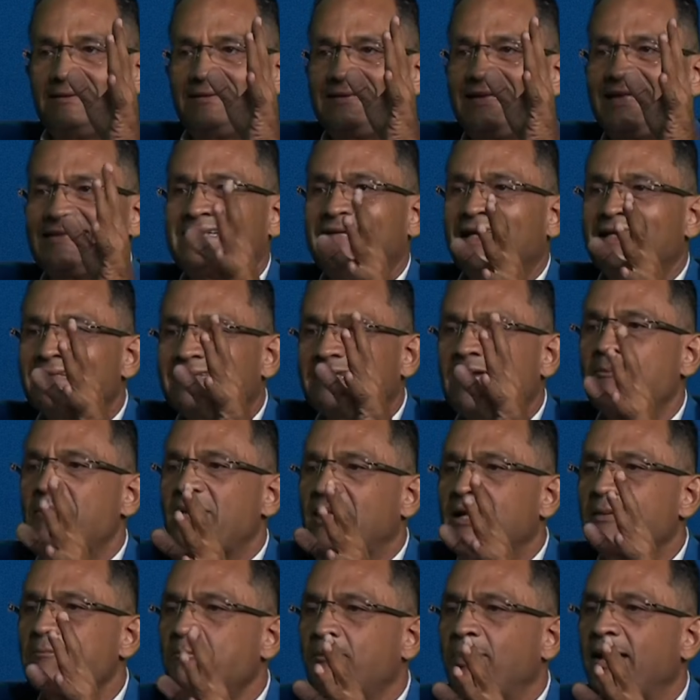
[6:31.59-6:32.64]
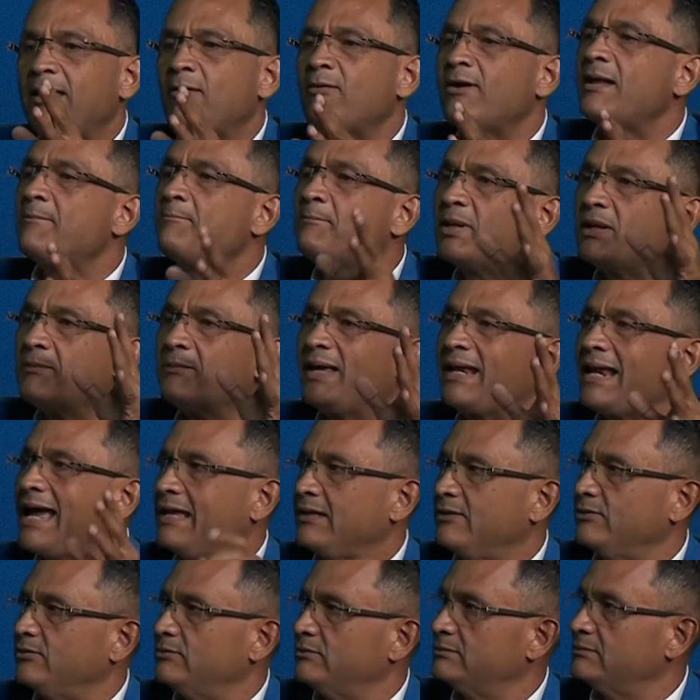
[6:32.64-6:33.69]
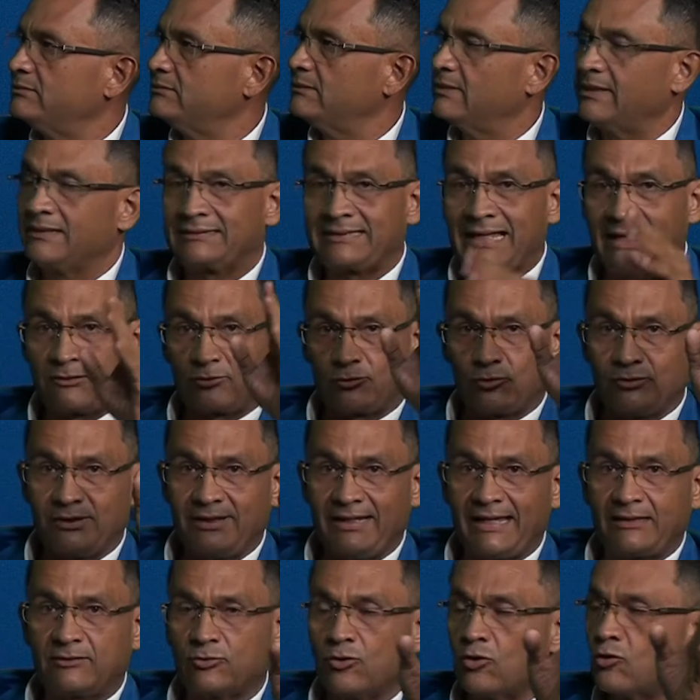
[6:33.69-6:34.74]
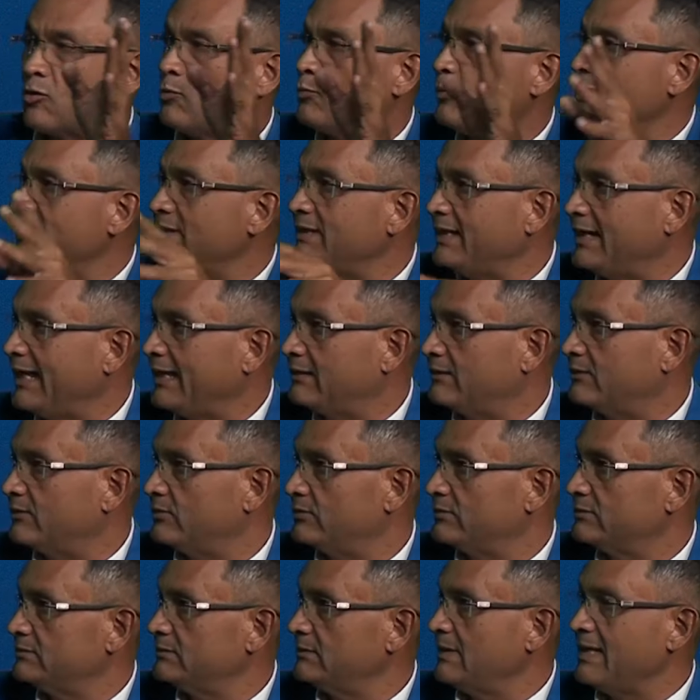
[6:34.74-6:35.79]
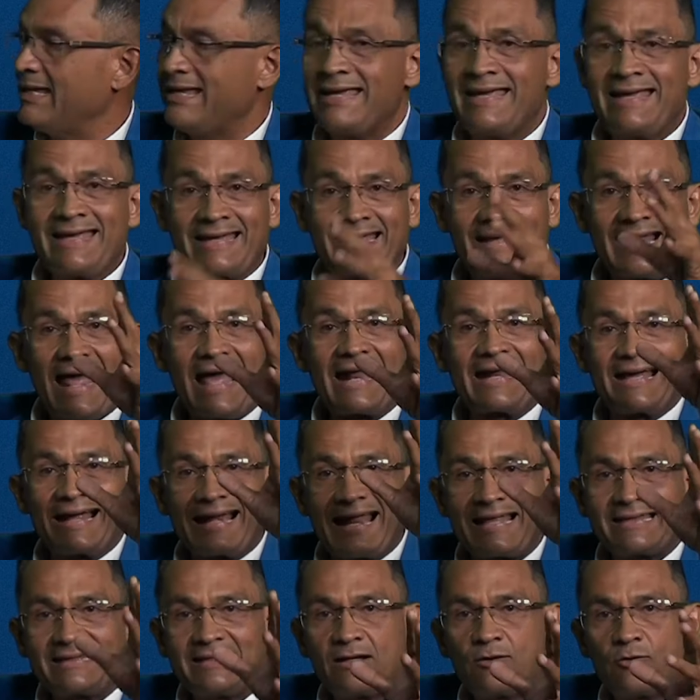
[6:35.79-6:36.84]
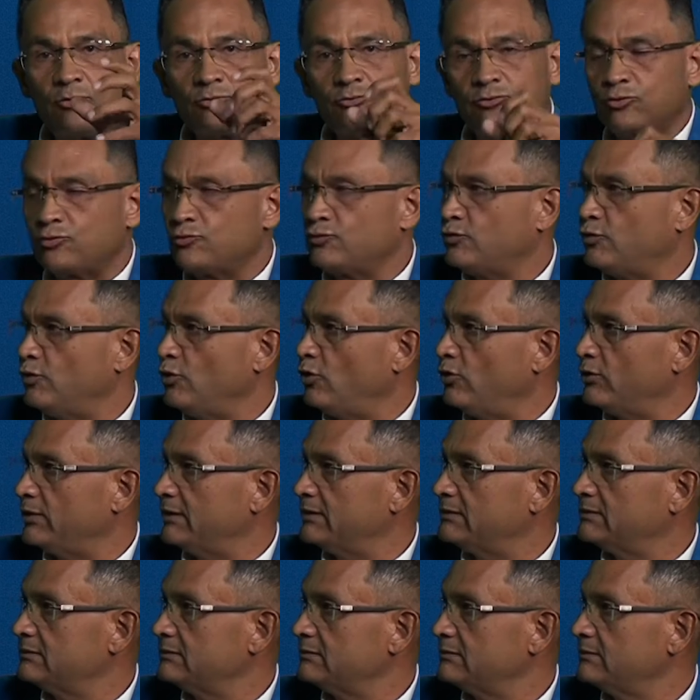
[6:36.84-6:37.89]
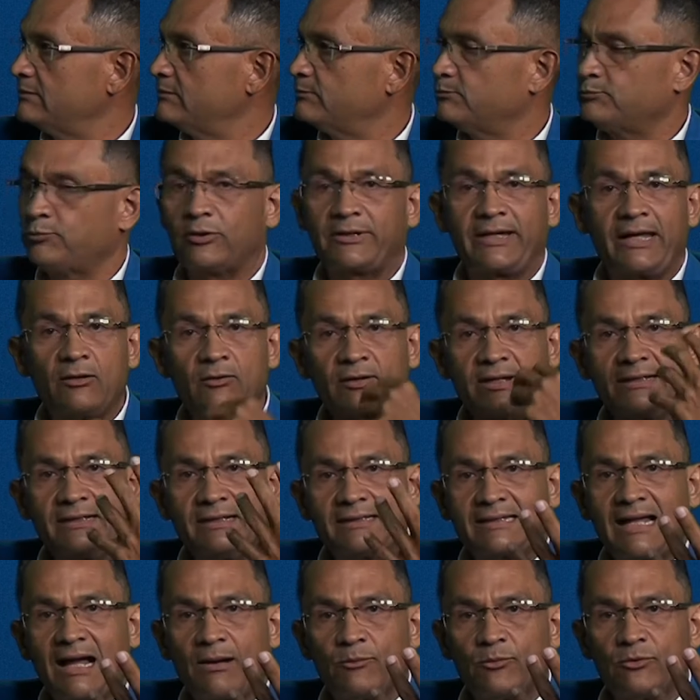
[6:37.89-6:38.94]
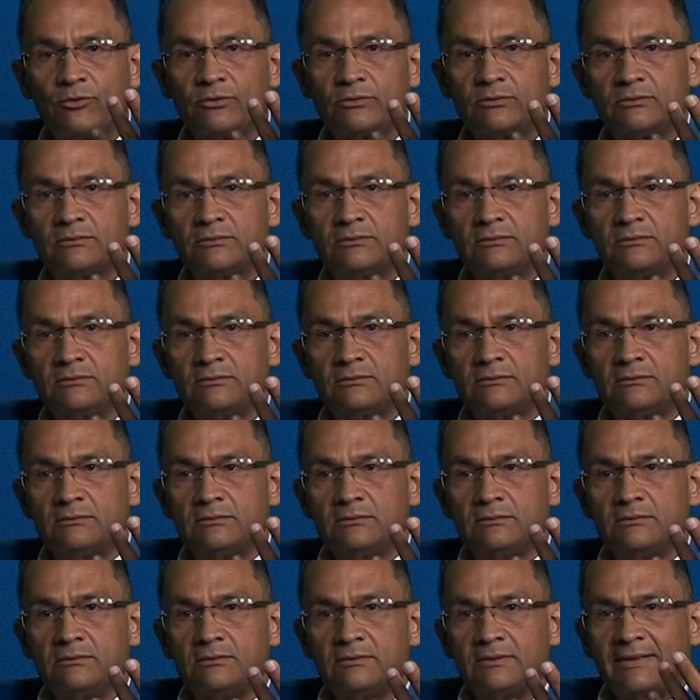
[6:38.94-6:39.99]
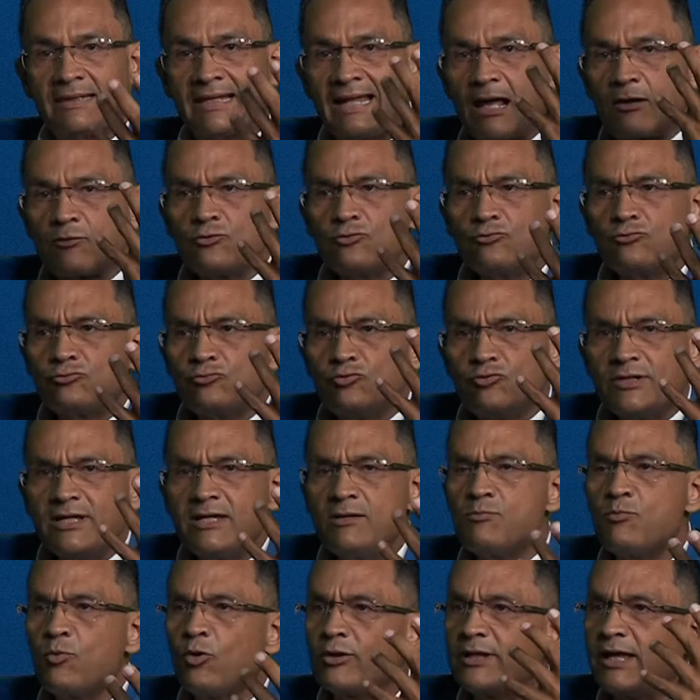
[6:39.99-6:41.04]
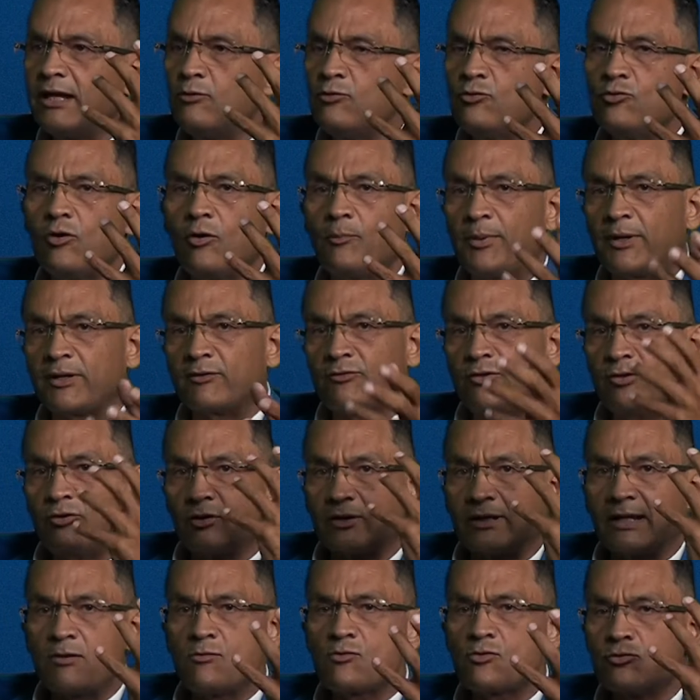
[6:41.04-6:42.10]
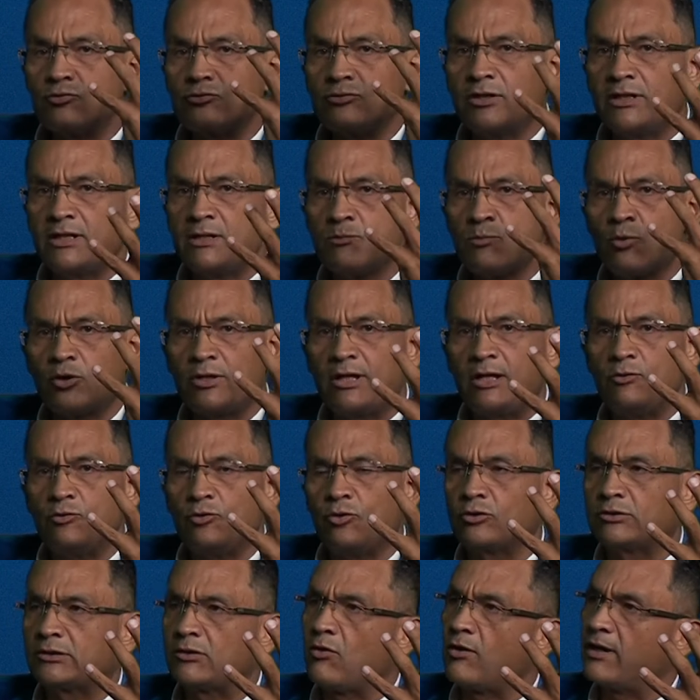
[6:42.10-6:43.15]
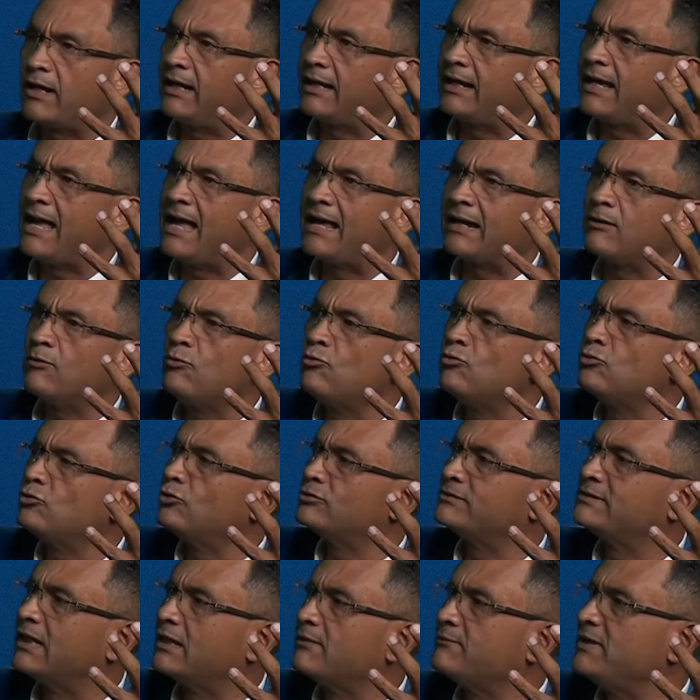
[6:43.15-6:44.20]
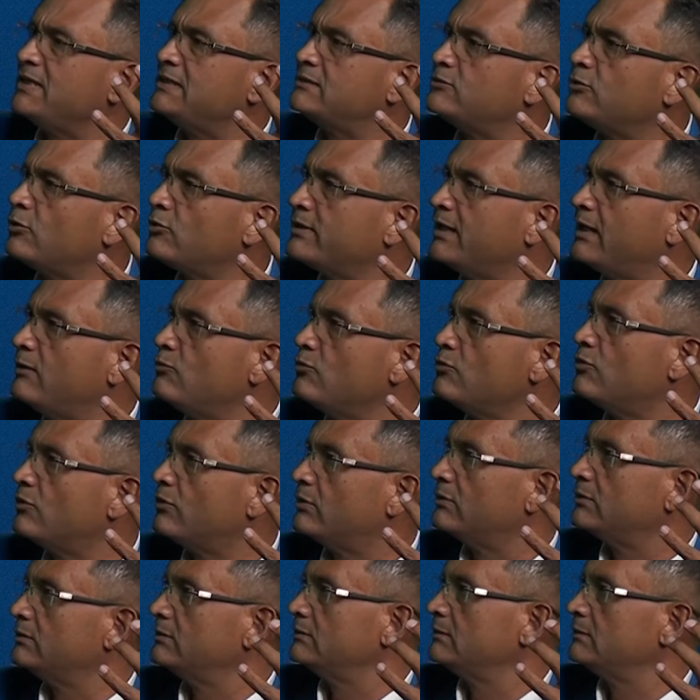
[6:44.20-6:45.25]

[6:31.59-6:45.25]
60.000 empleos en el primer año, tanto directo como indirecto. Crear grandes construcciones, porque es lo que necesitamos. Crear un turismo de lujo, pero si yo creo un turismo de lujo, tengo que crear unos servicios de lujo.